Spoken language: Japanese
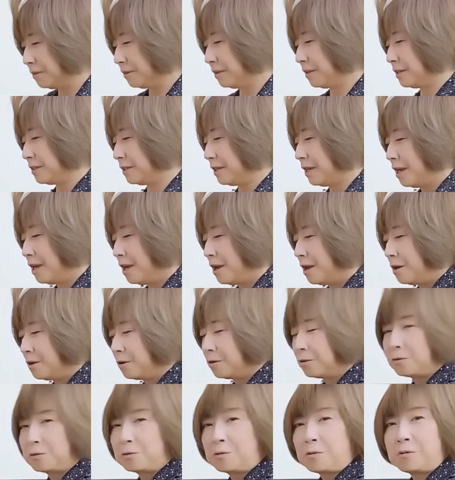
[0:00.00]
だだし、
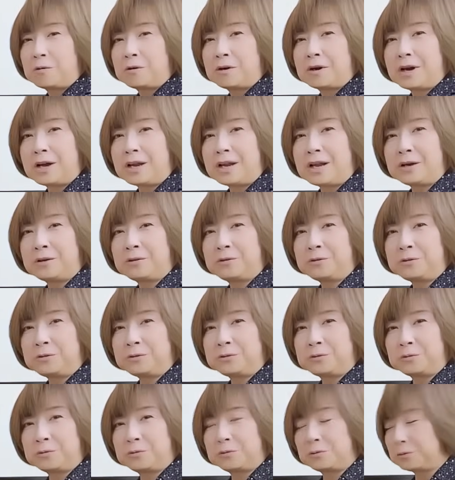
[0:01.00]
こっから来
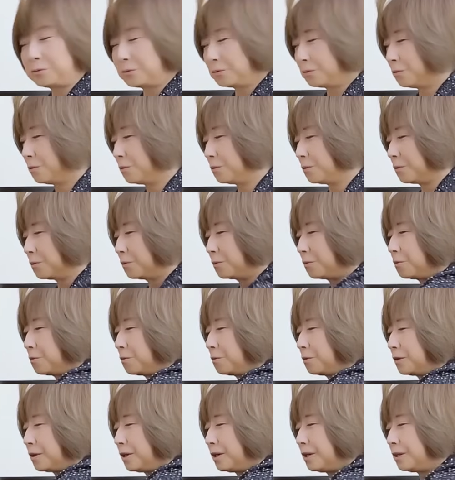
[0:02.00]
るとこと
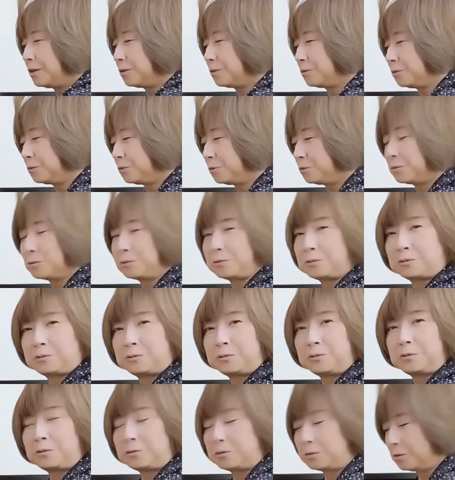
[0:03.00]
こっから来るとこ
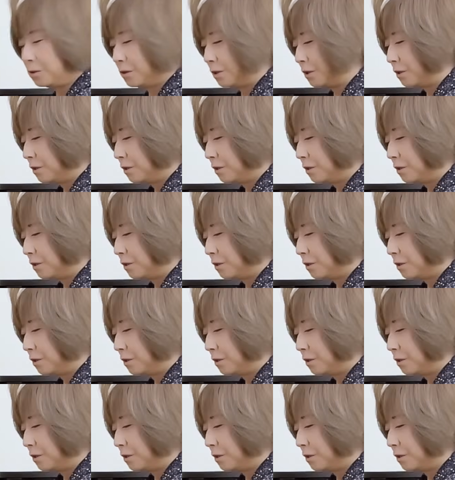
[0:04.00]
の